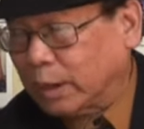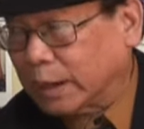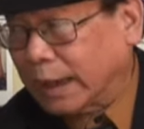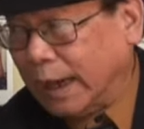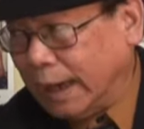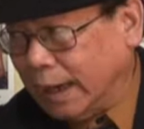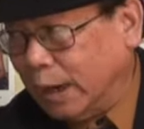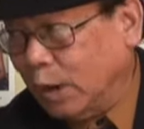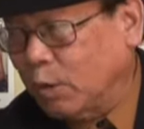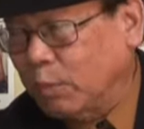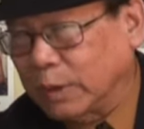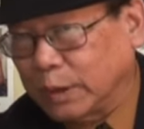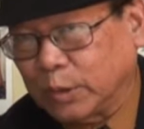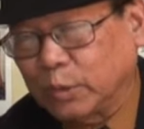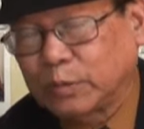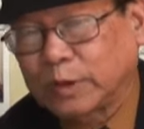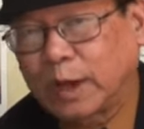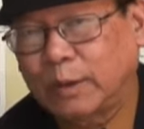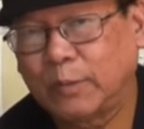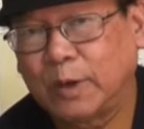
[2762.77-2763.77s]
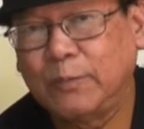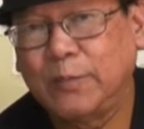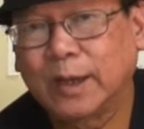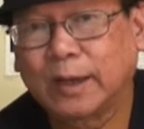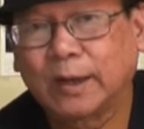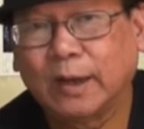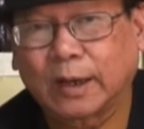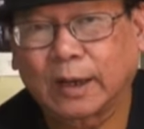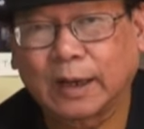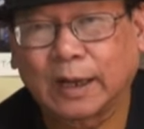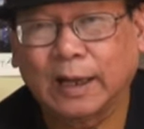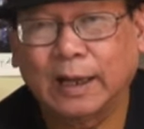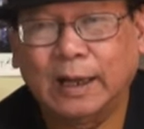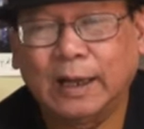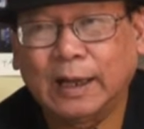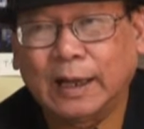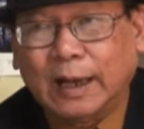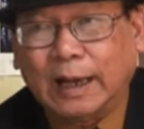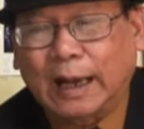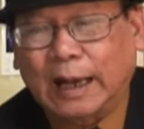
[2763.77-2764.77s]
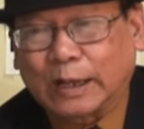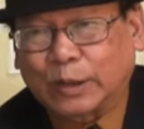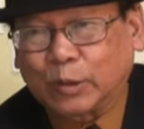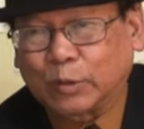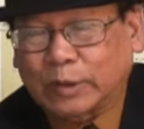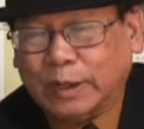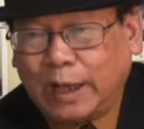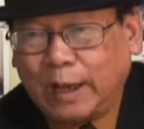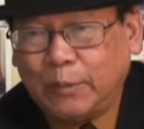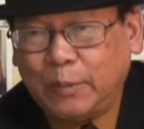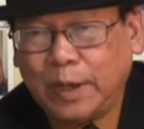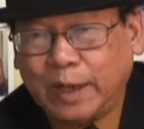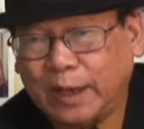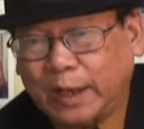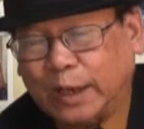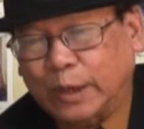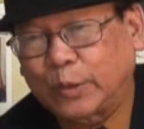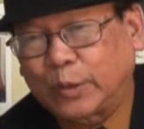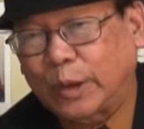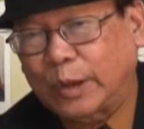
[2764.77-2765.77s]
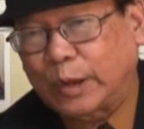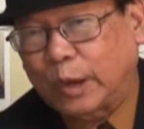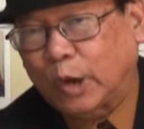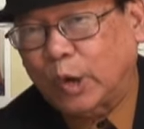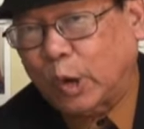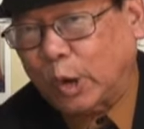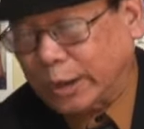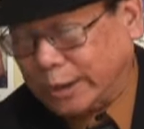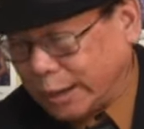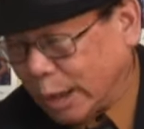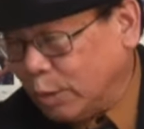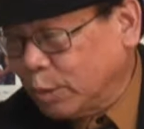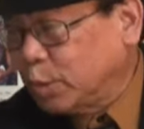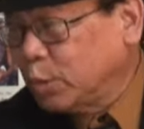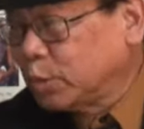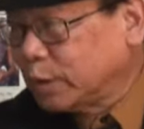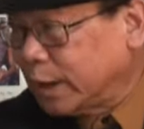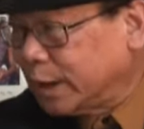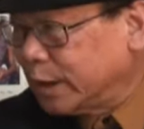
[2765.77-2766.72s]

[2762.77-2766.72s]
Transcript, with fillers: còn khá lâu mà chúng ta mới biết được, à, chúng ta biết được cái chuyện đó, con cháu chúng